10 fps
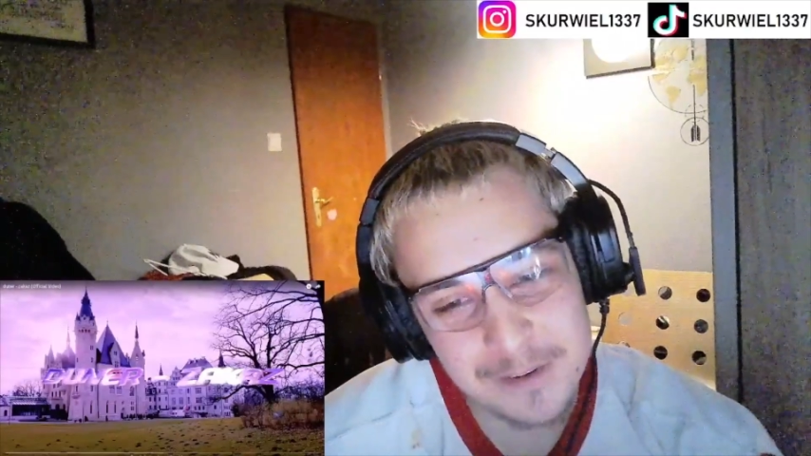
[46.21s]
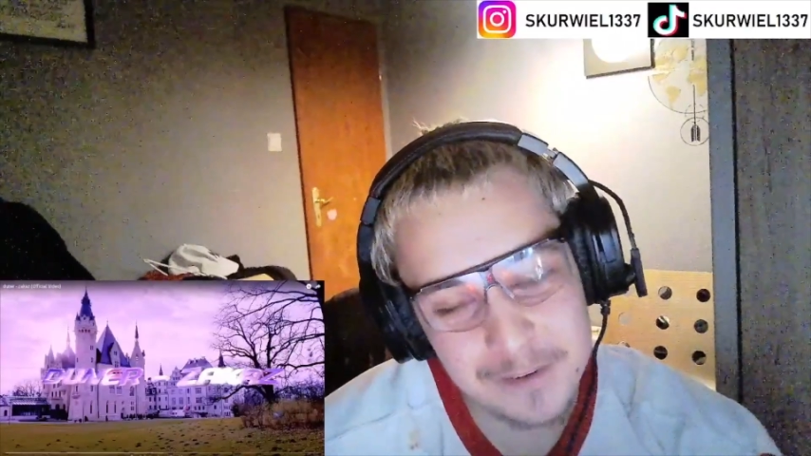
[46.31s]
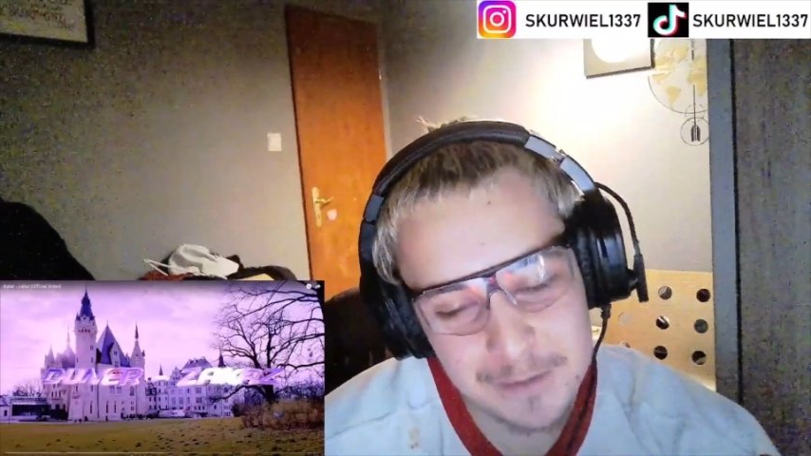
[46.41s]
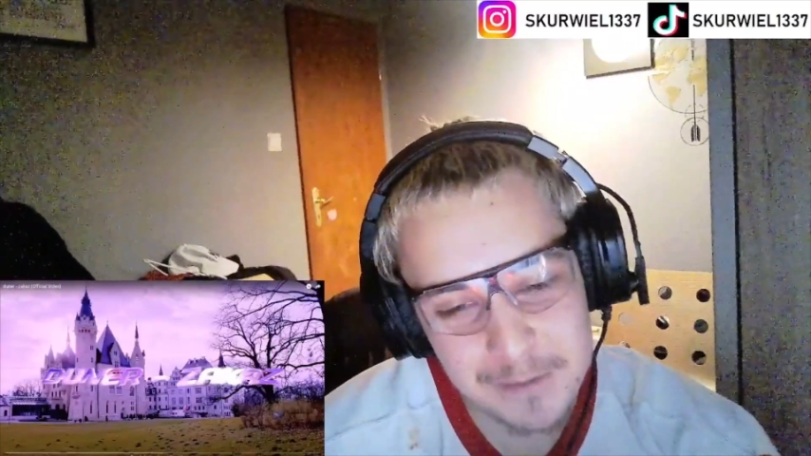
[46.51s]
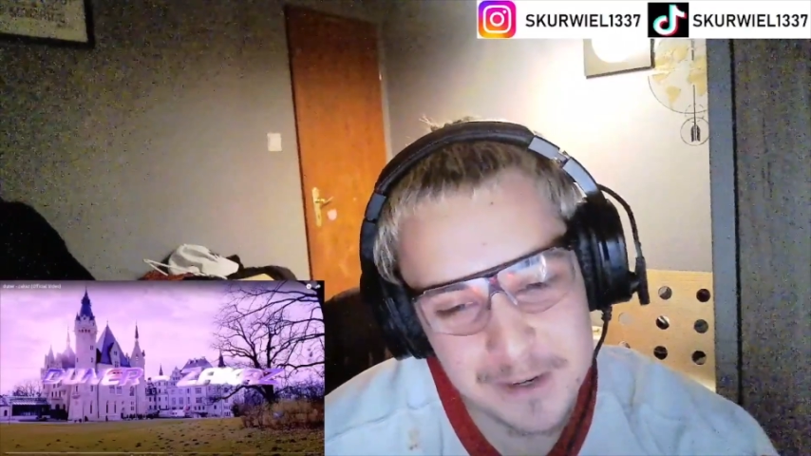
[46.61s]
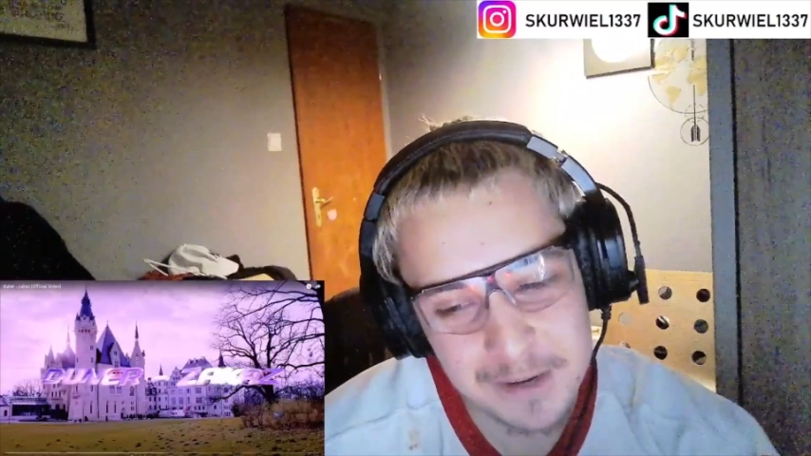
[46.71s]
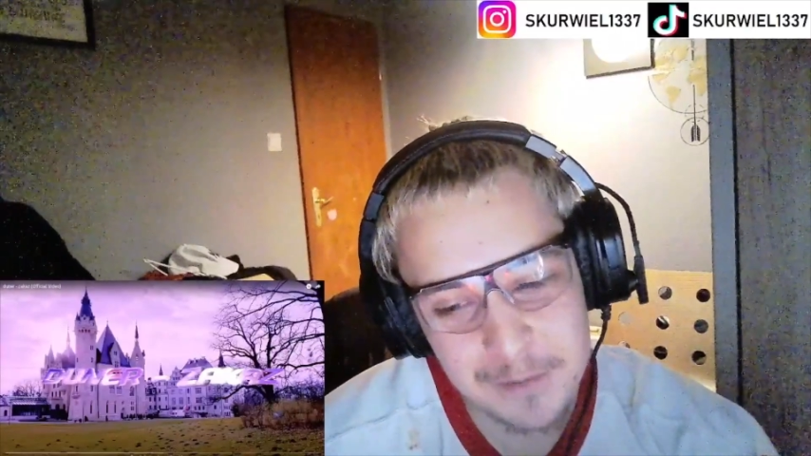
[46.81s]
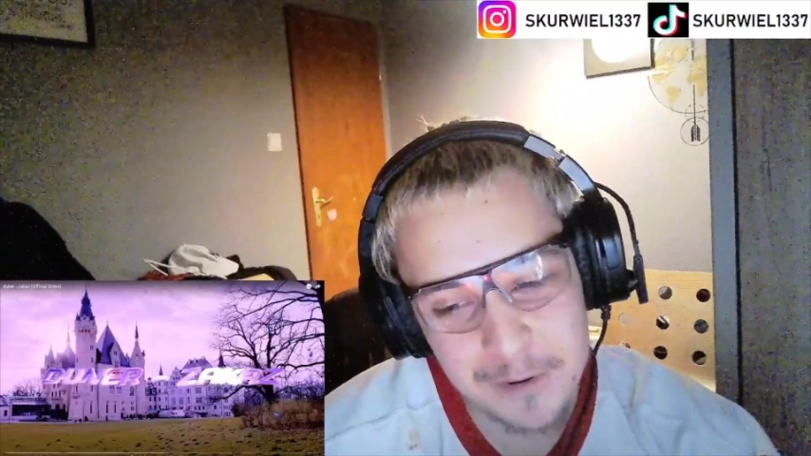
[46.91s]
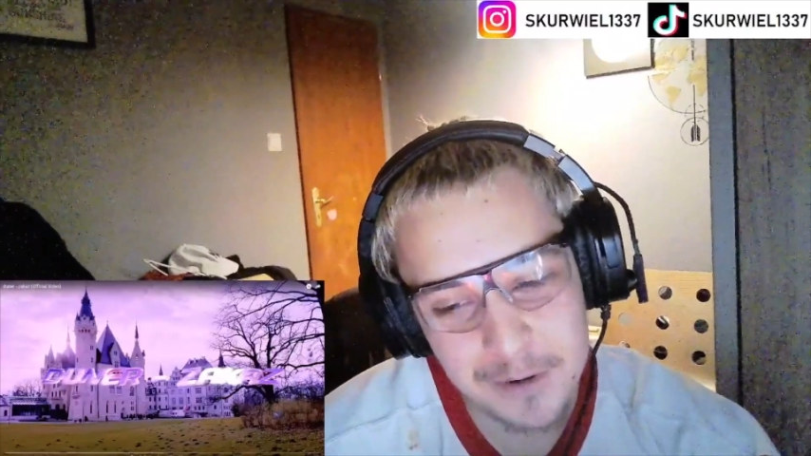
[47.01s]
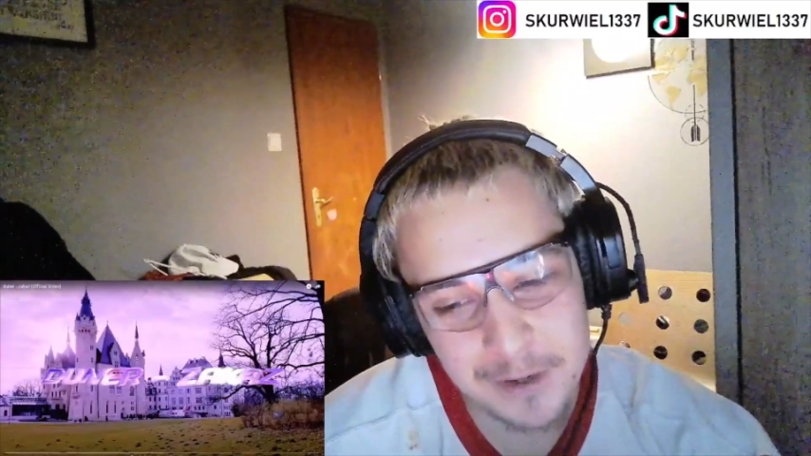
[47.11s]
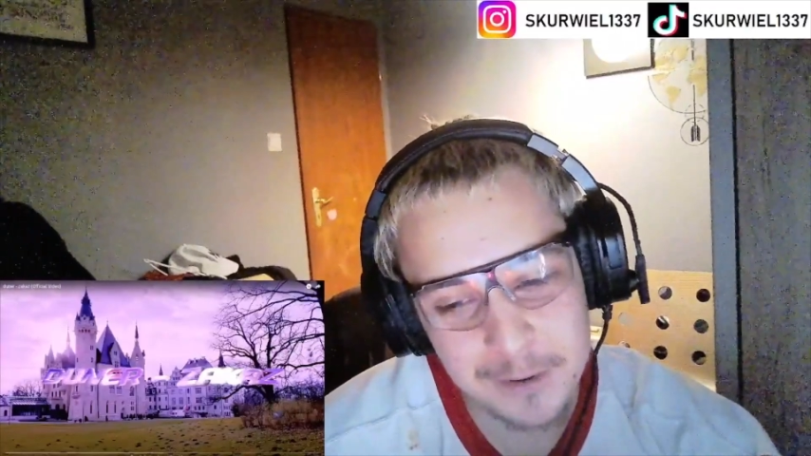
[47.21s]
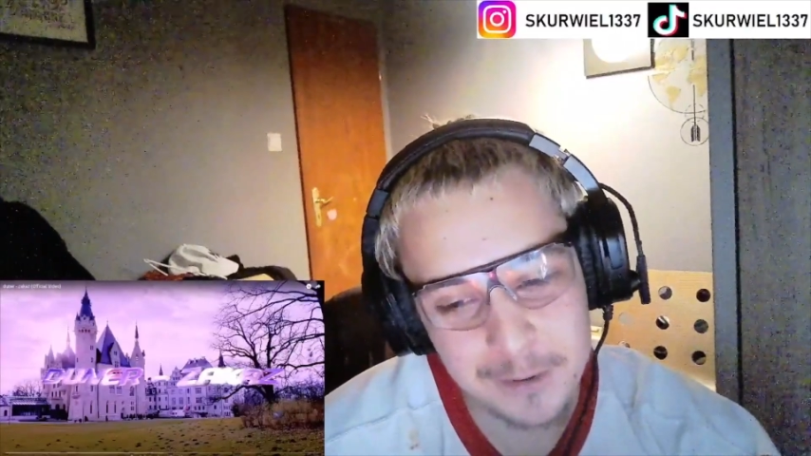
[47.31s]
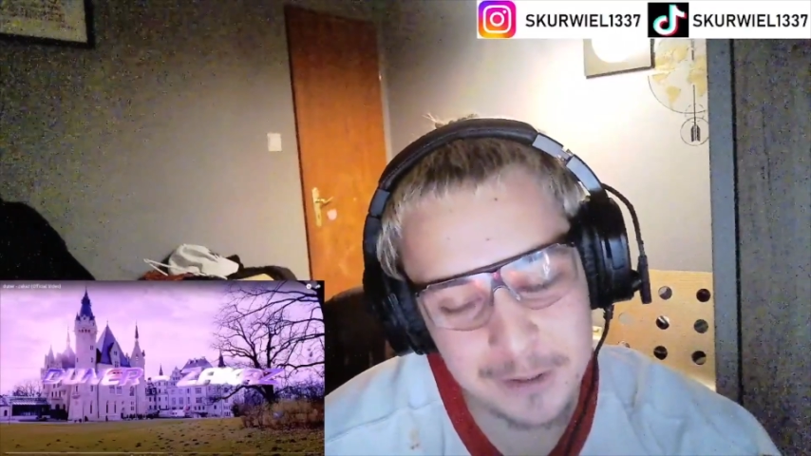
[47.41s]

No też mam czasami okienko,